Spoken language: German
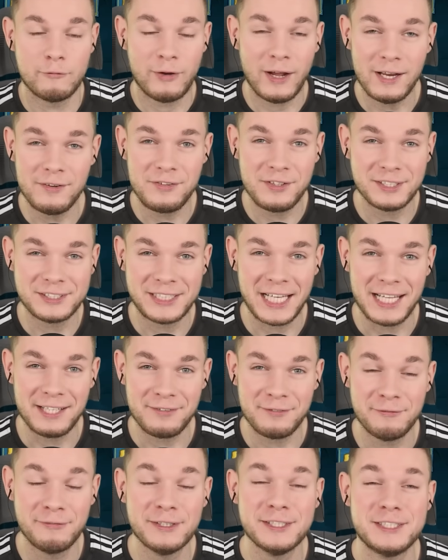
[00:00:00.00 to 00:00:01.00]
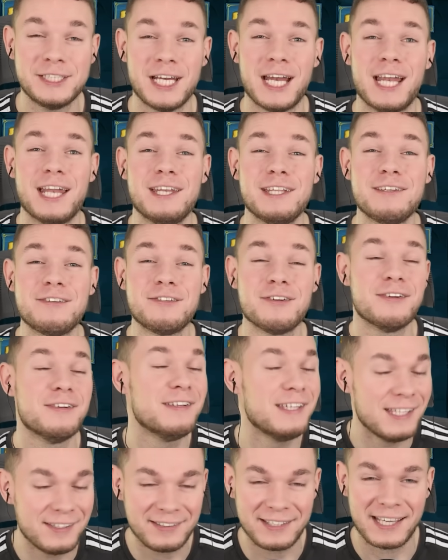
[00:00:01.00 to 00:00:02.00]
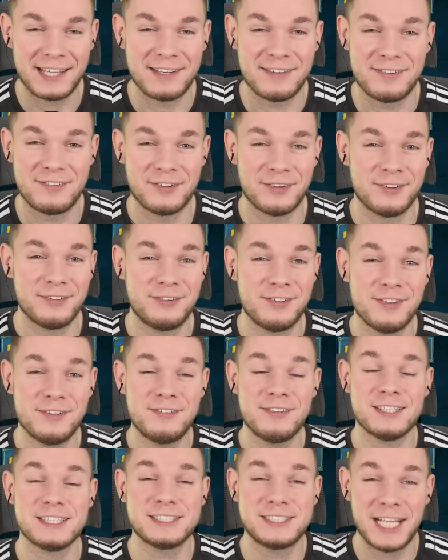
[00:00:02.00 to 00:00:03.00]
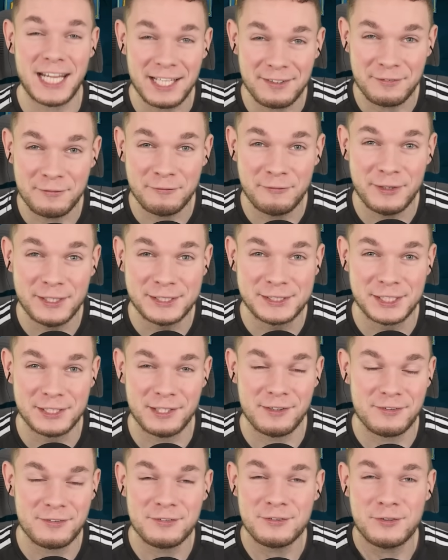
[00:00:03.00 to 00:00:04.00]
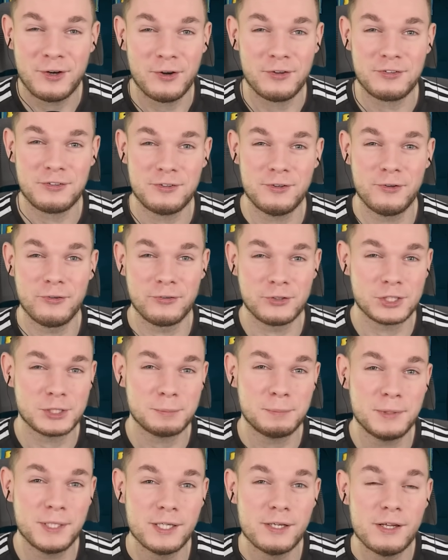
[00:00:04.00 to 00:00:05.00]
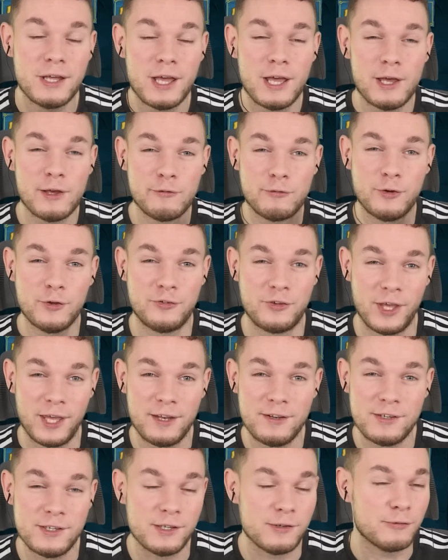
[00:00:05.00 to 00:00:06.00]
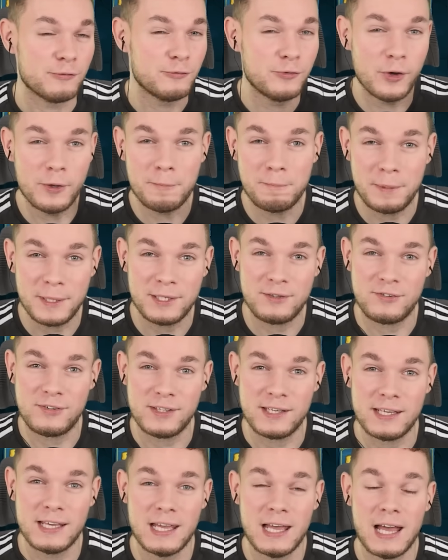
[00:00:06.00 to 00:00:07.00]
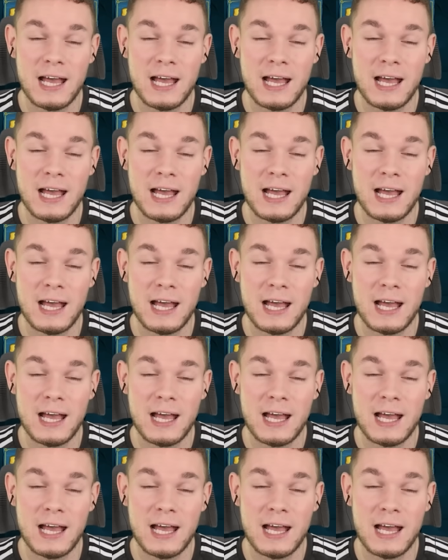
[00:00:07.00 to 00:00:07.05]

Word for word: Falls ihr Shakes Fidget allerdings noch nicht kennen solltet, Shakes Fidget ist ein kostenloses Spiel fürs Handy, für den PC,